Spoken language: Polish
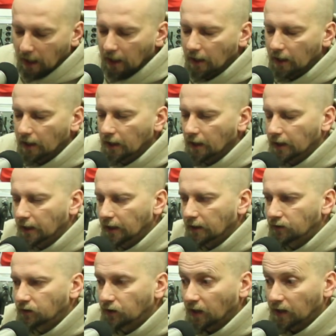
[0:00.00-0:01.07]
E,
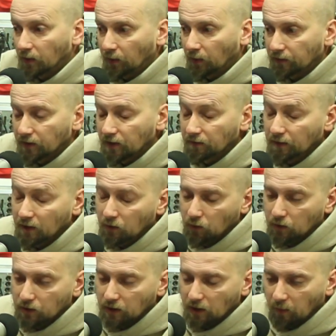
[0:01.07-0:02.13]
to tak naprawdę niewiele
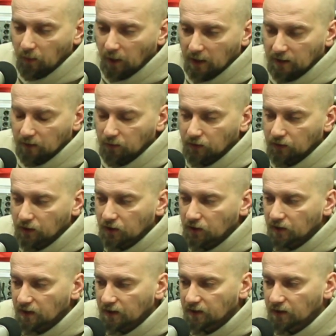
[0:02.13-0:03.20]
łączy te partie, bo to też
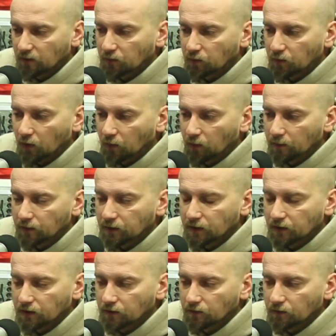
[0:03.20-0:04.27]
jest następny problem. To
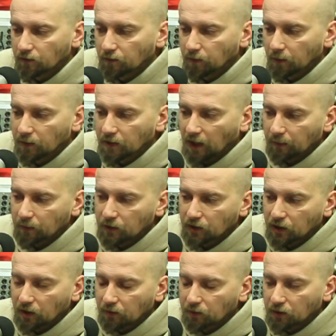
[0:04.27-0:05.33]
znaczy, pamiętajmy,
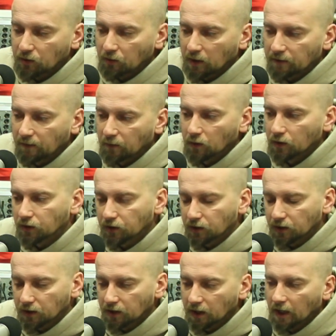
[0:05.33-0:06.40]
że na przykład
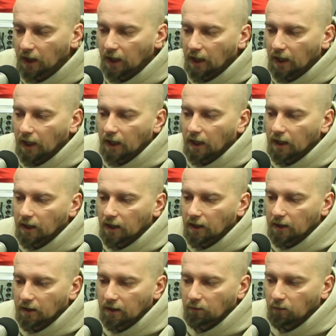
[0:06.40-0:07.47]
Włosi
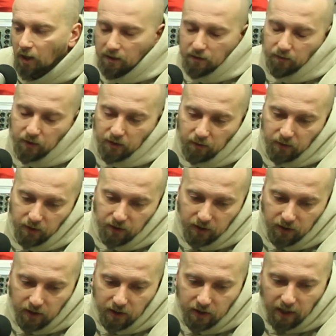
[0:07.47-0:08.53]
e, bardzo by sobie
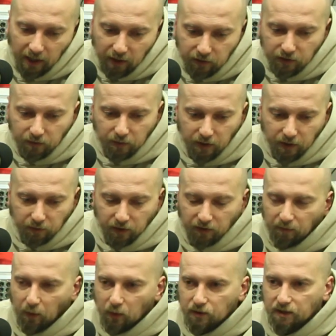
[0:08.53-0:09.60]
życzyli tego, żeby na przykład w
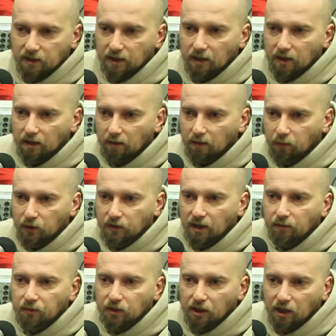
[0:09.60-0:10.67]
Polsce
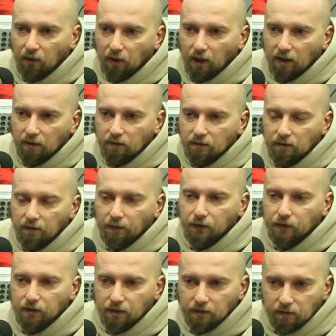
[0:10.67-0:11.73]
Polska przyjęła
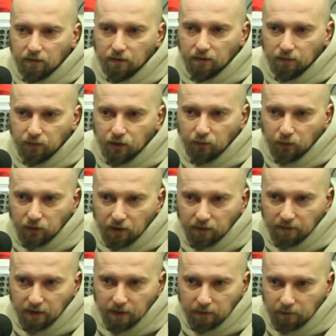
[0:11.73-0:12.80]
kwoty e,
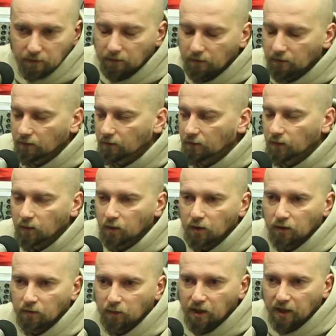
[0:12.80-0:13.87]
przymusowe mm,
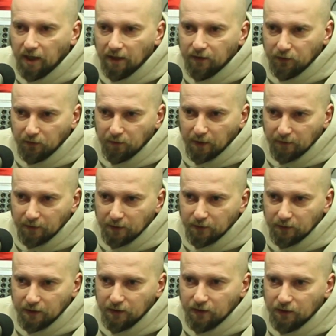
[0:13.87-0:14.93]
migrantów, prawda?
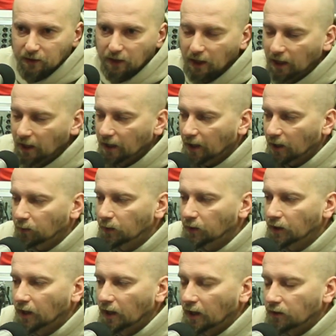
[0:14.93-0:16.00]
To znaczy,
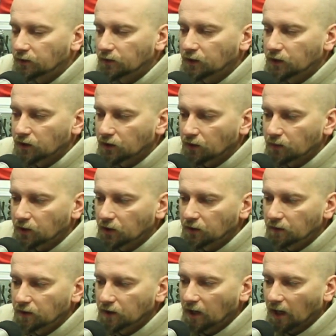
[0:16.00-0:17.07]
jakby oczywiście są
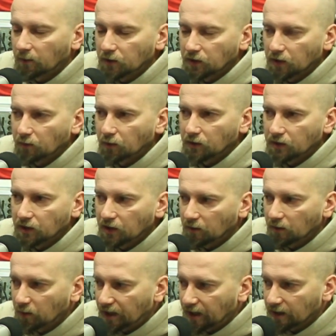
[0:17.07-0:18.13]
przeciwnikami tej
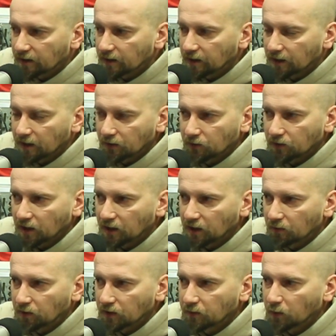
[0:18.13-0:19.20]
polityki migracyjnej narzucanej
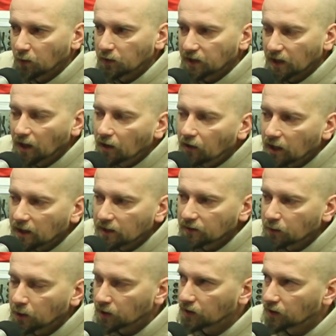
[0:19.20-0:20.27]
przez Brukselę, no ale z
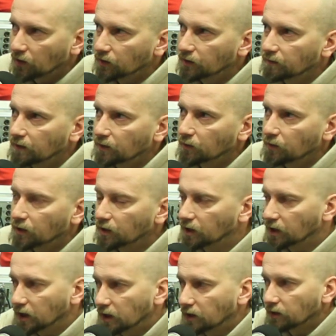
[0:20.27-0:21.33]
drugiej strony, według
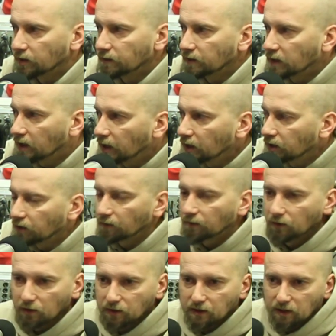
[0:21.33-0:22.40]
nich to jest w interesie
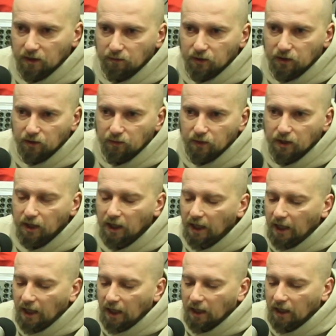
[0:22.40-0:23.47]
włoskim, żeby
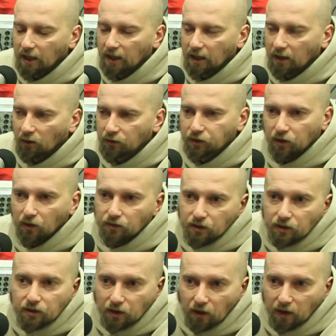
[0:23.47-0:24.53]

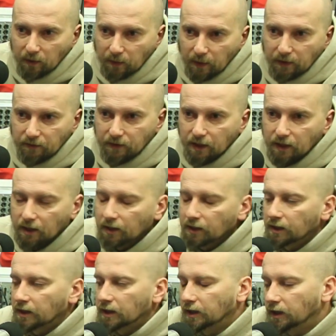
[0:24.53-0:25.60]
odciążyć trochę, prawda,
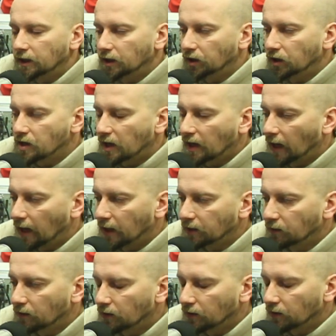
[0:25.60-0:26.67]
ich
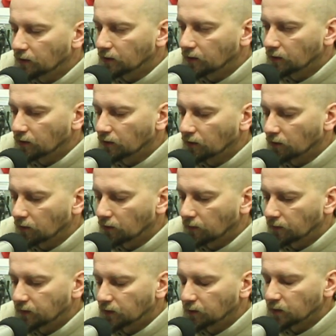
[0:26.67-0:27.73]
kraj
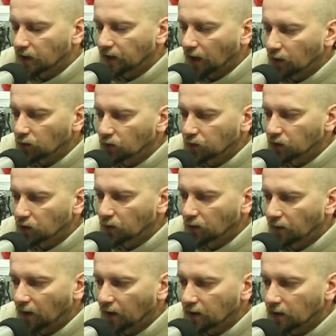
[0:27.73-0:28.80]
w tym zadaniu
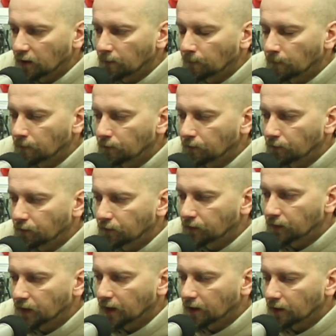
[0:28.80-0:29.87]
przyjmowania mm,
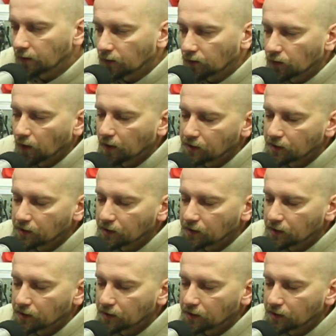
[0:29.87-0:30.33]
tych, no, których